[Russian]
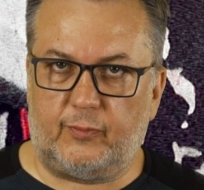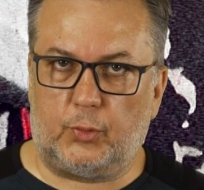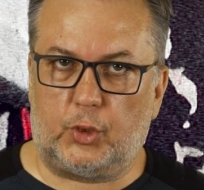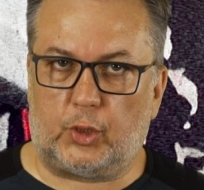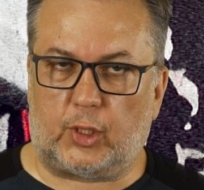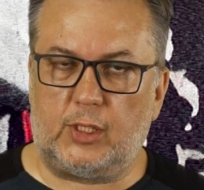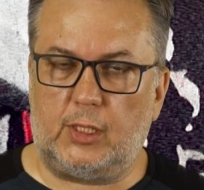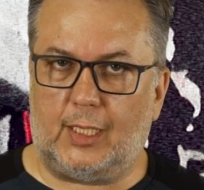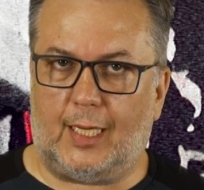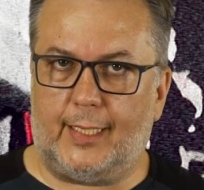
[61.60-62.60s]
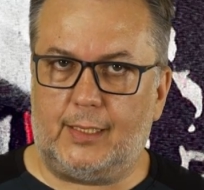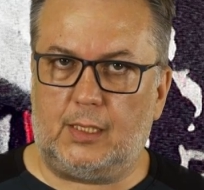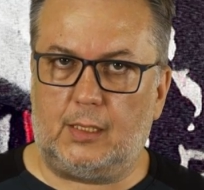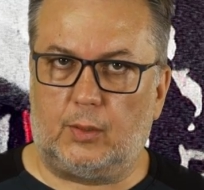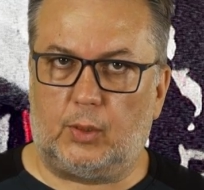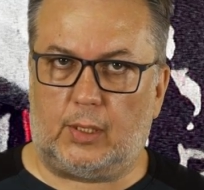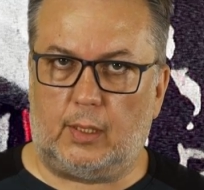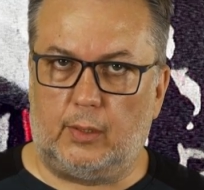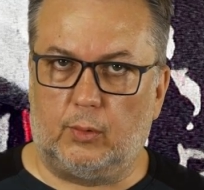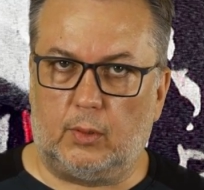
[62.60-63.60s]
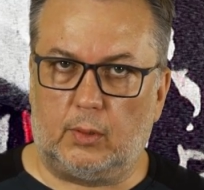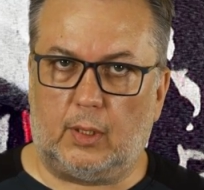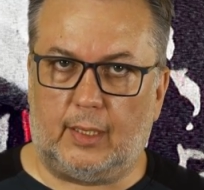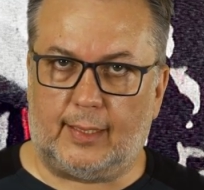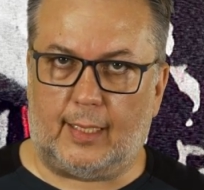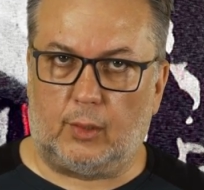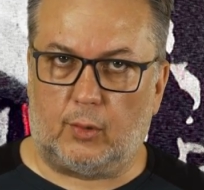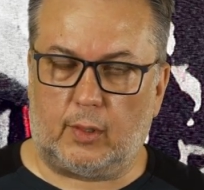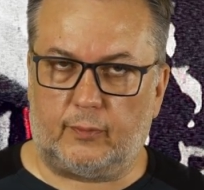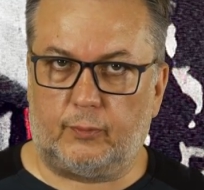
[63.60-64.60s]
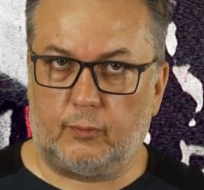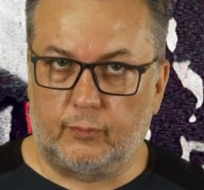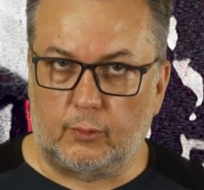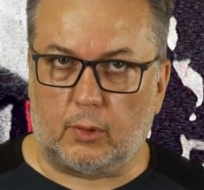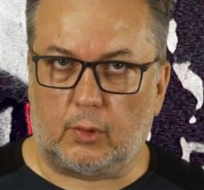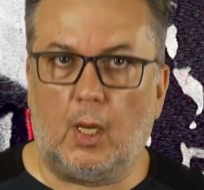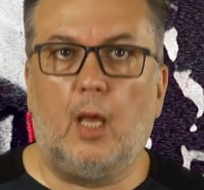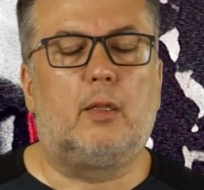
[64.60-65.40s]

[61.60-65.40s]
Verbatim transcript: в бюджет России 1 триллион налогов в год.